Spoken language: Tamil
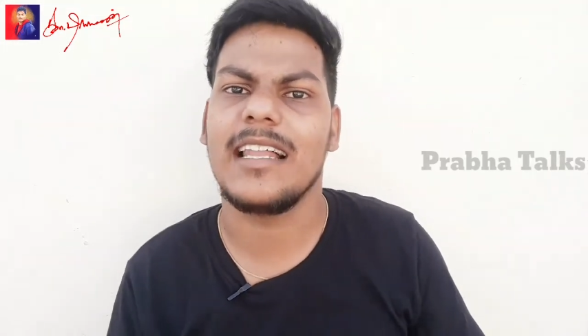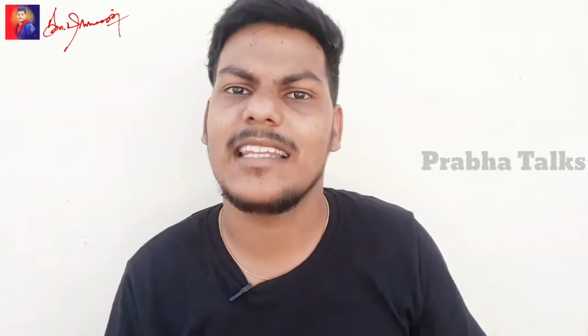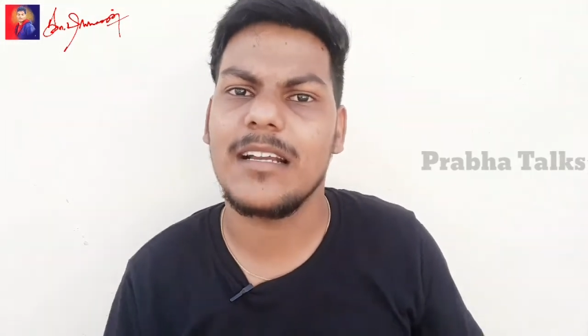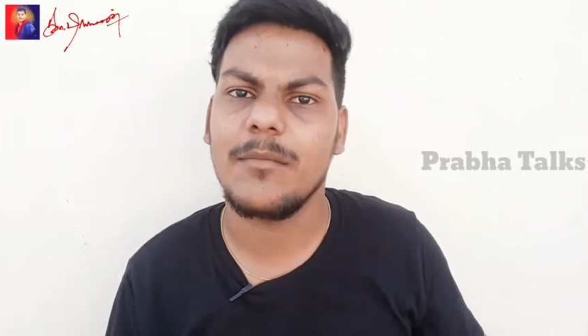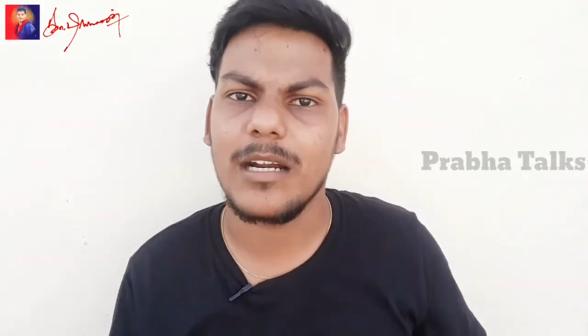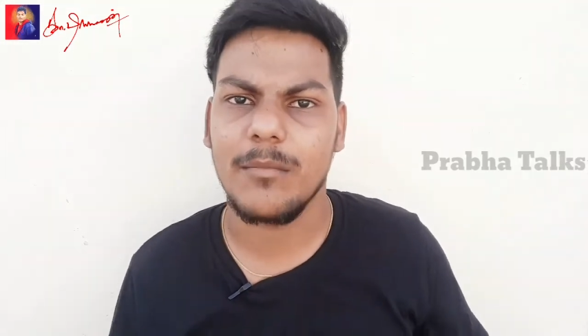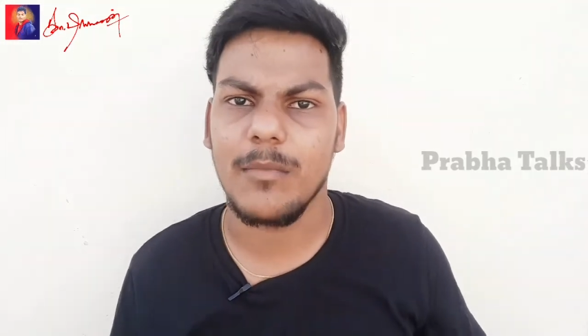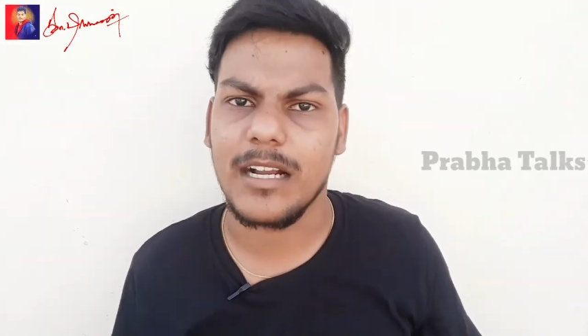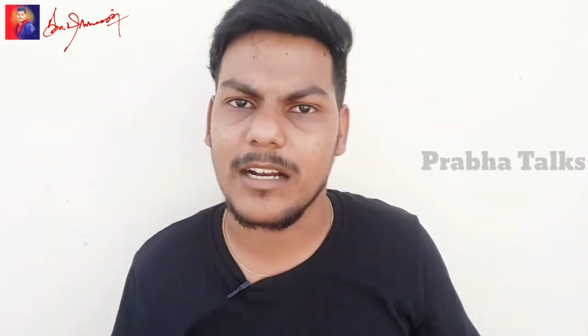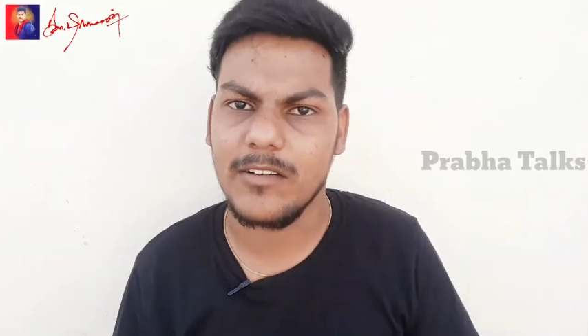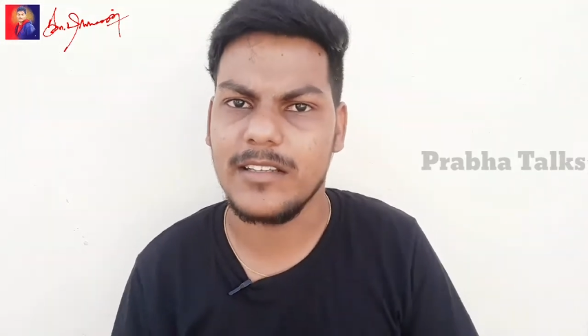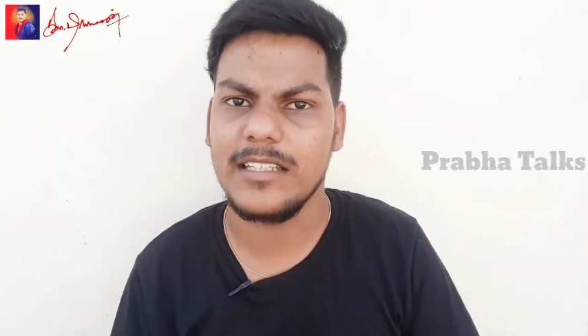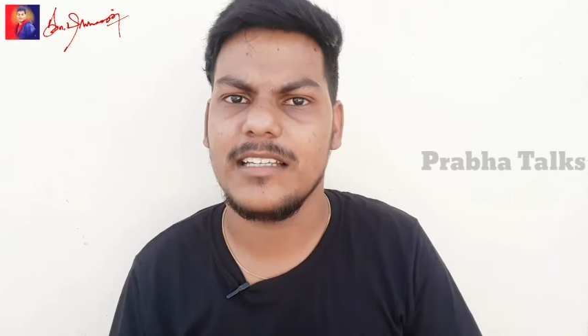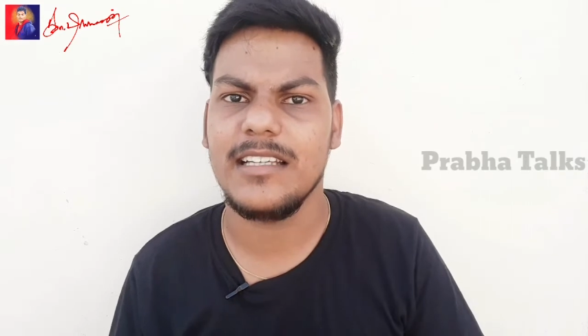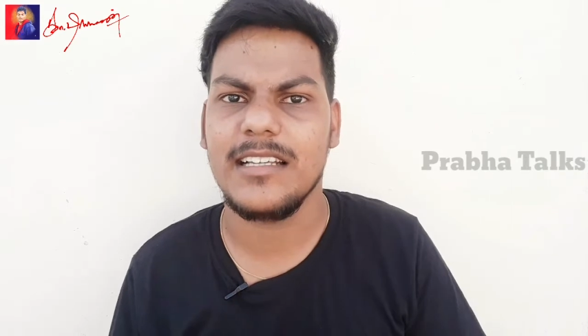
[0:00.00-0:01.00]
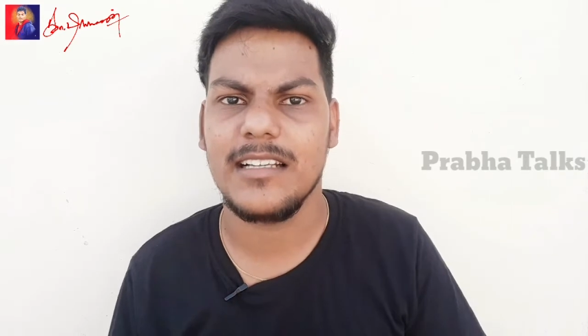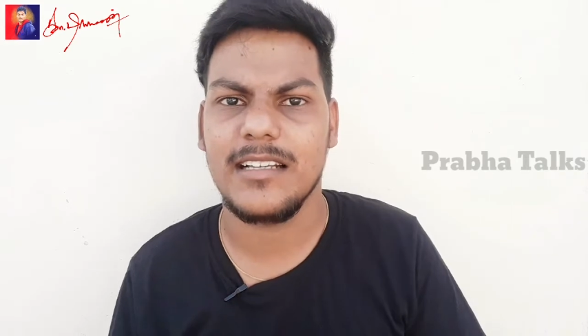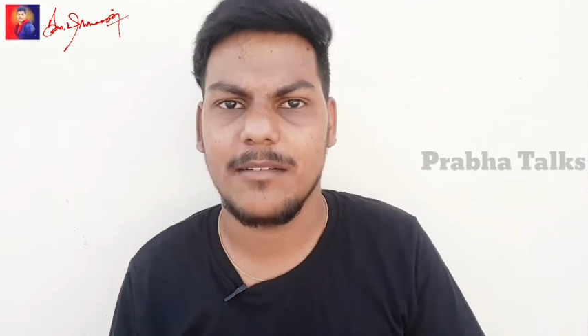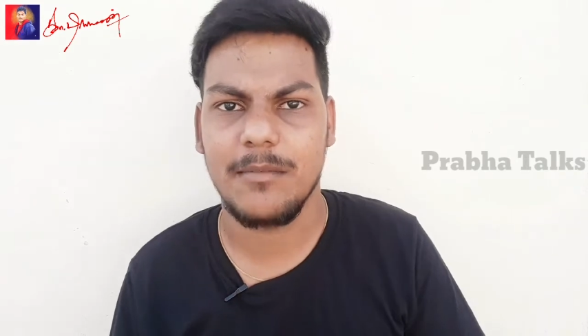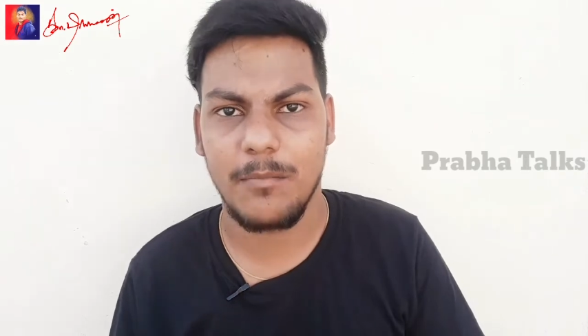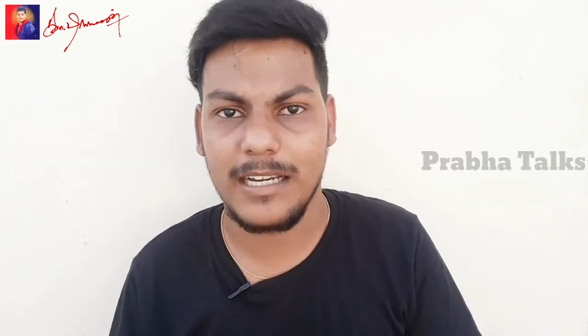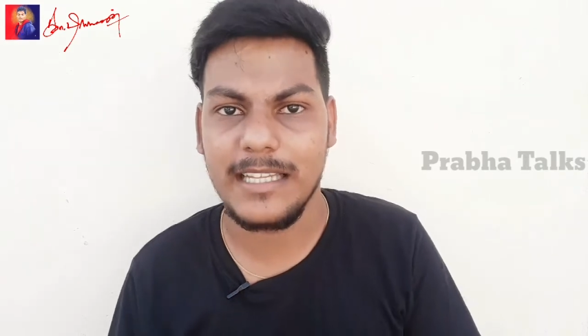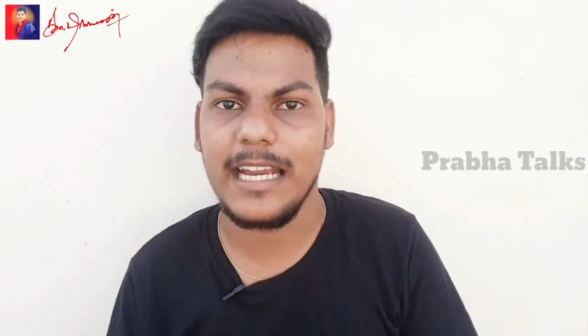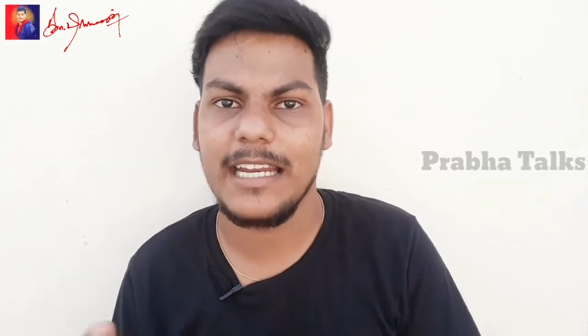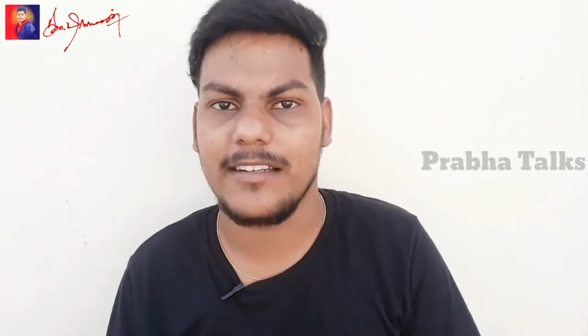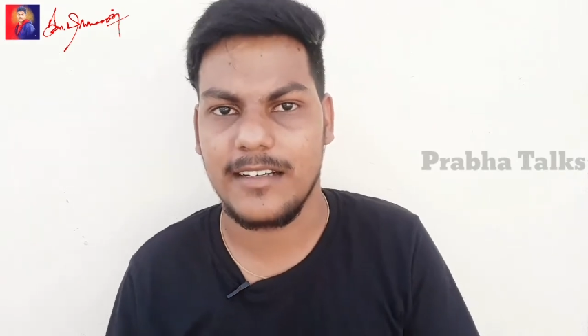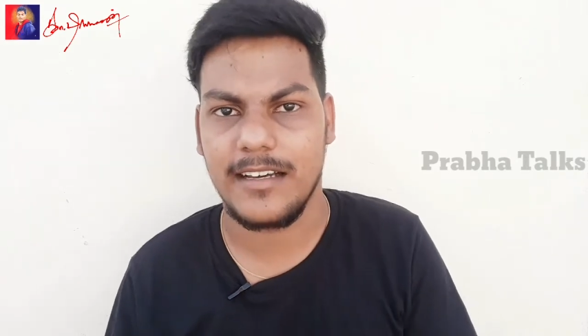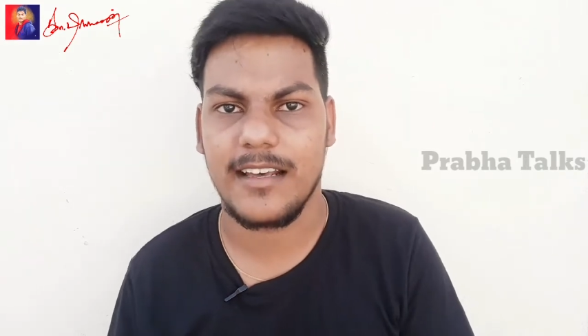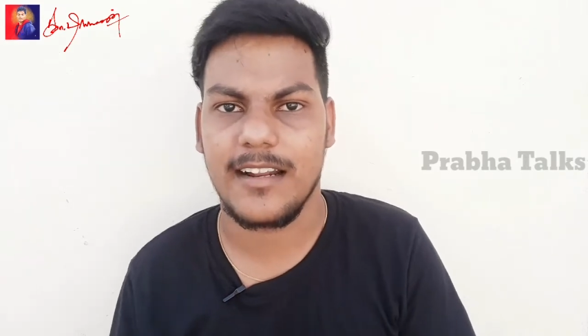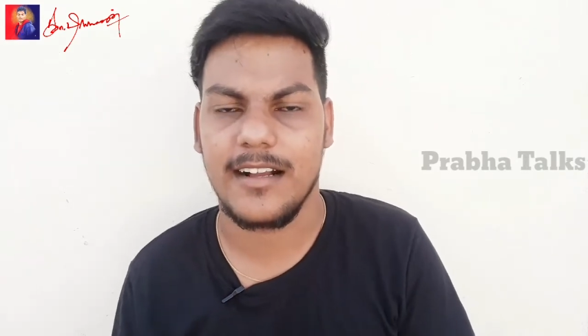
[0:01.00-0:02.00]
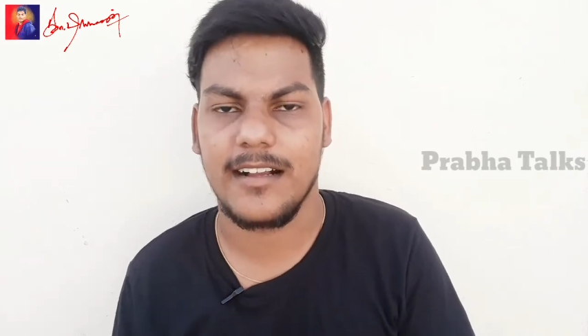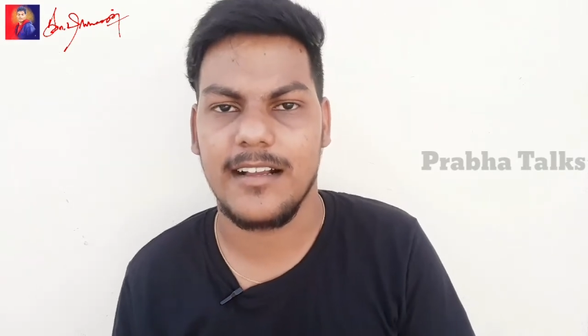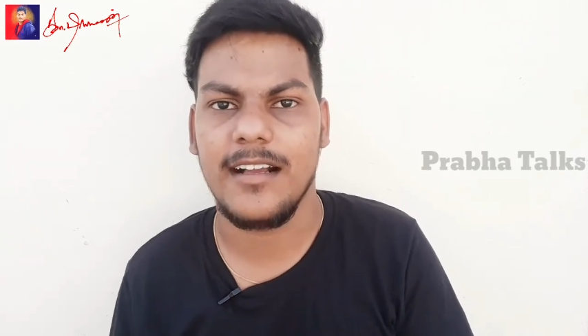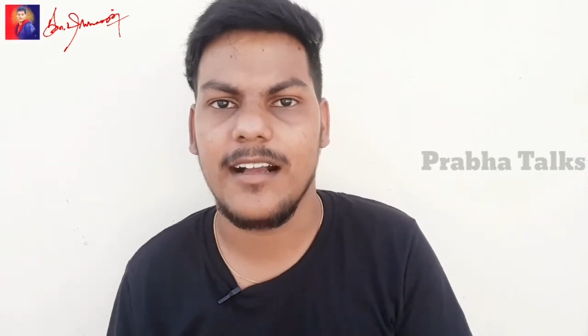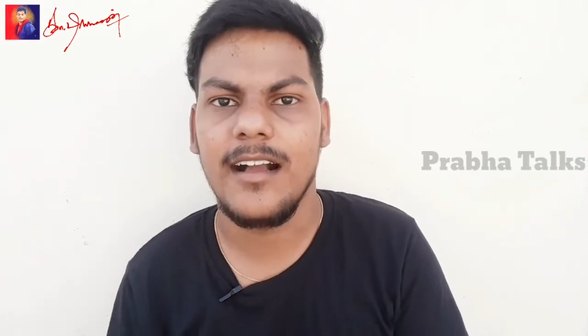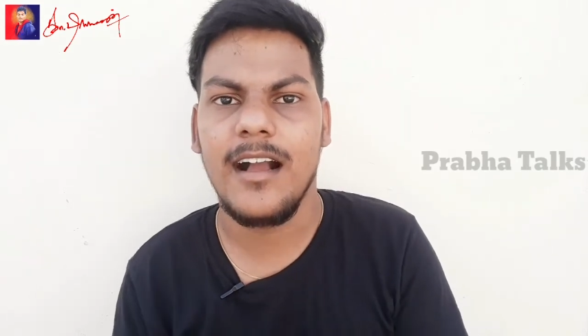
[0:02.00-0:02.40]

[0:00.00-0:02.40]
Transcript: அதிகமான மக்கள் வந்து பலியாயிட்டு வராங்க